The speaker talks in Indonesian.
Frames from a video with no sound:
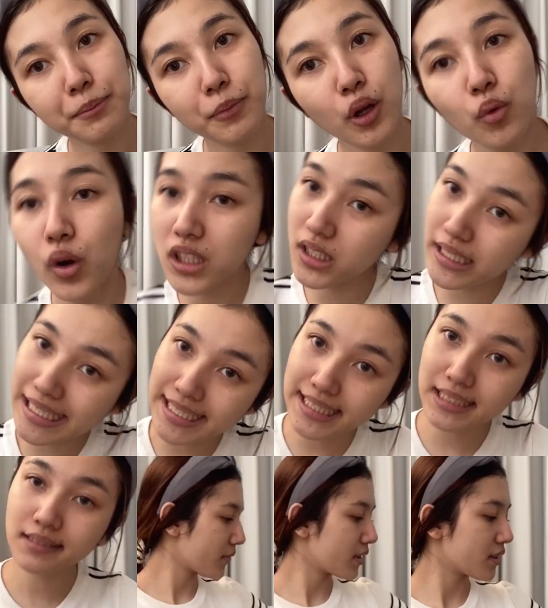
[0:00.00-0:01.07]
on watching.
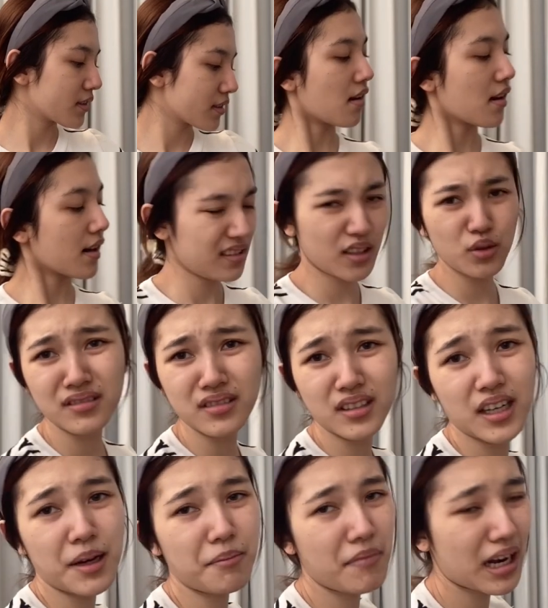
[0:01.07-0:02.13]

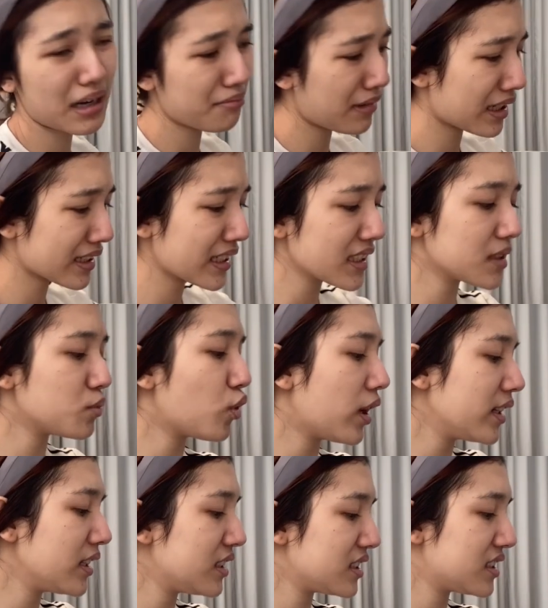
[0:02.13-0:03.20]
barang-barangnya
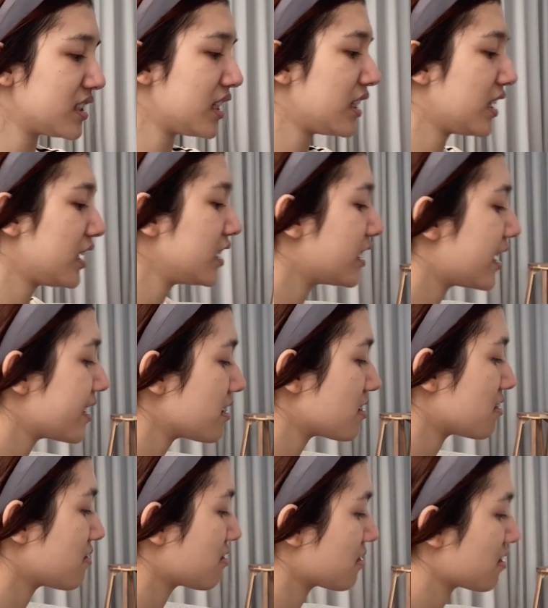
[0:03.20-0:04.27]
semua ada di sini dan
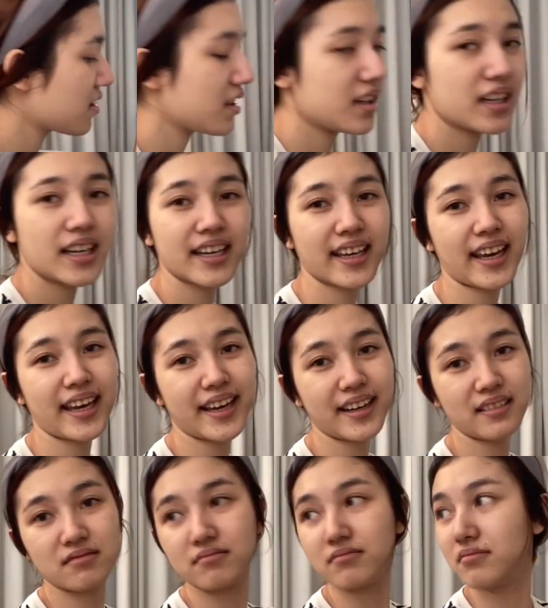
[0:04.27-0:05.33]
kayak
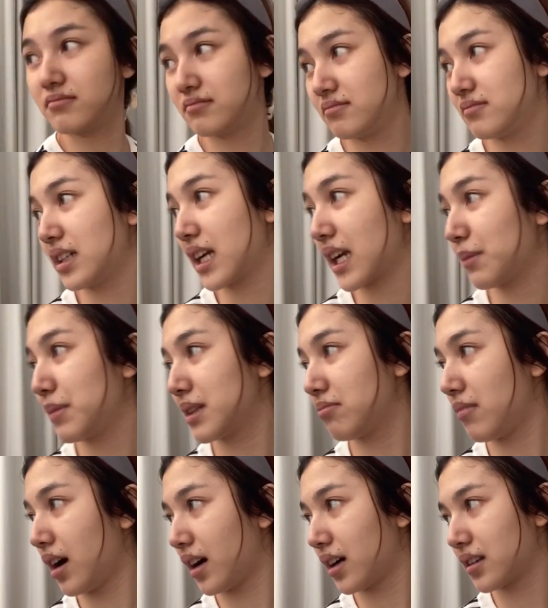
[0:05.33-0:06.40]
ribet
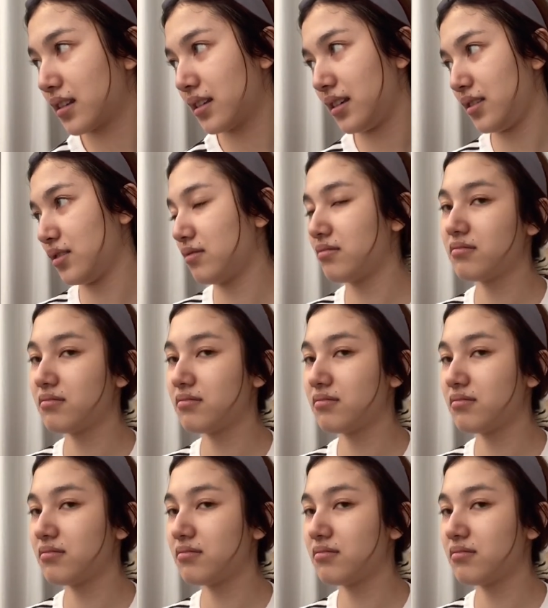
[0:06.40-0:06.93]
banget gitu.